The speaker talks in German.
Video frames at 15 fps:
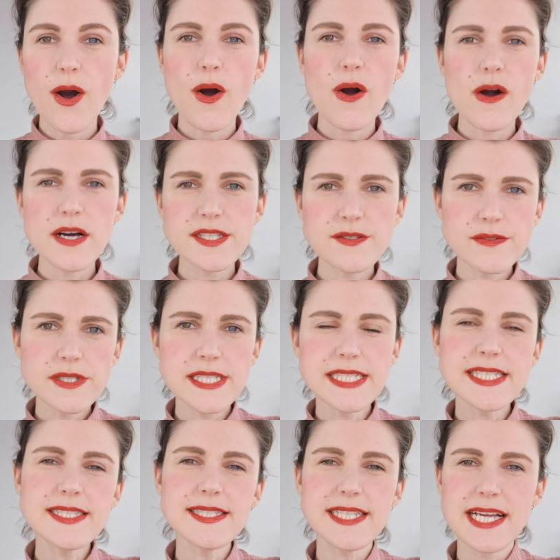Ordnung
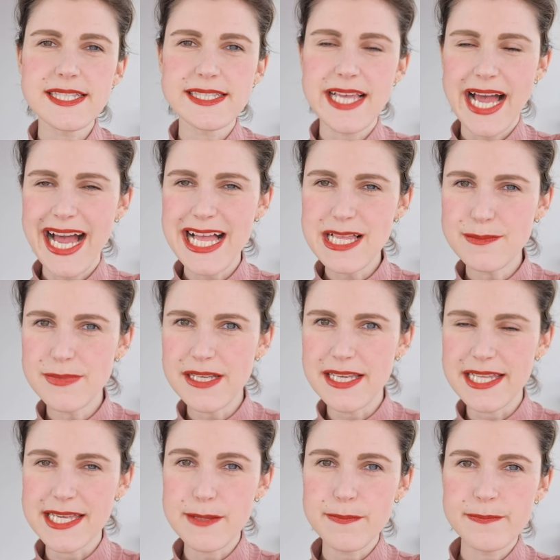ist das halbe
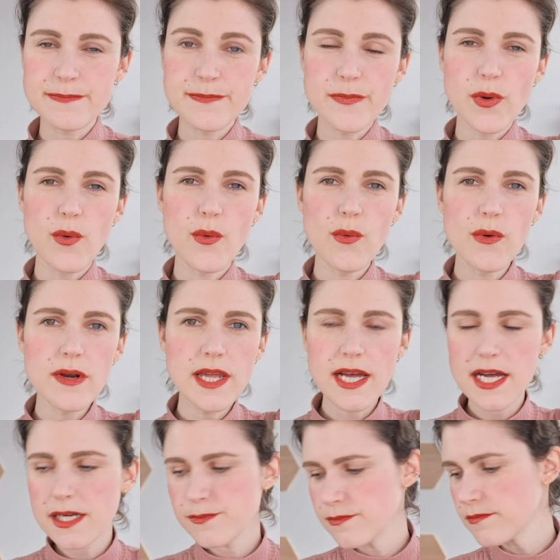Leben
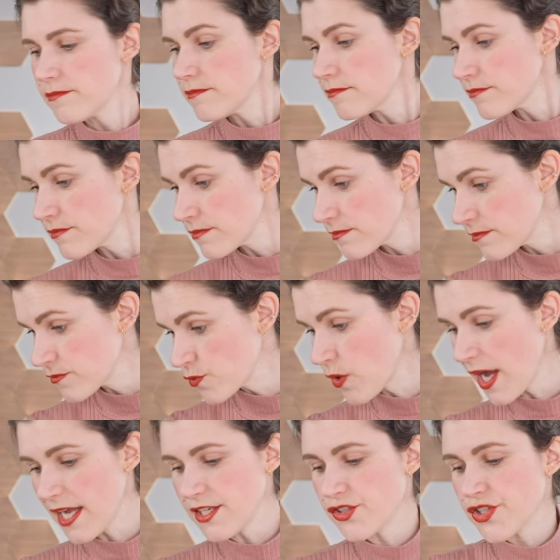oder
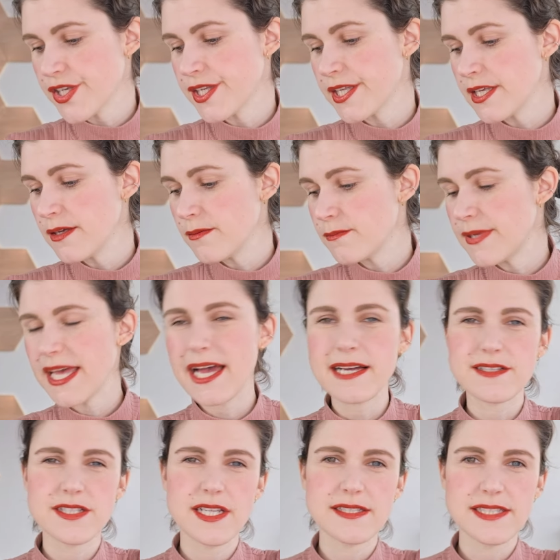nur ein Genie
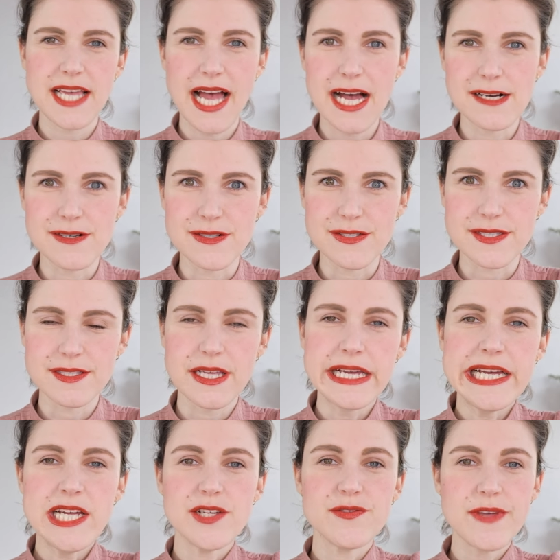beherrscht das Chaos.
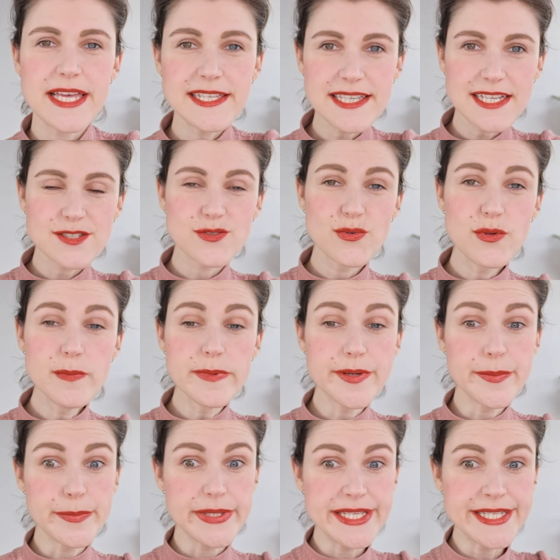Welcher Typ
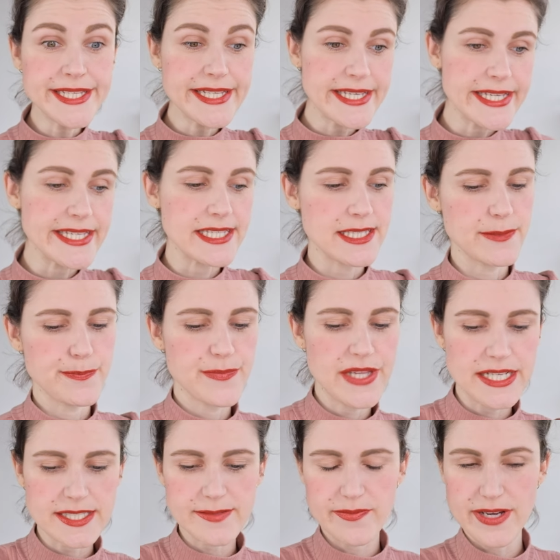bin ich?
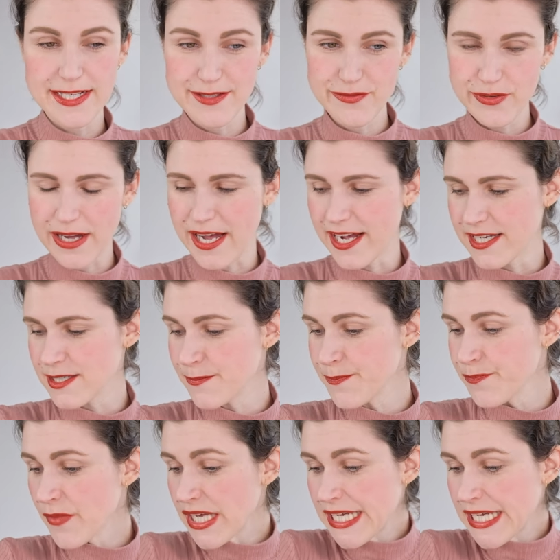Das war die Frage.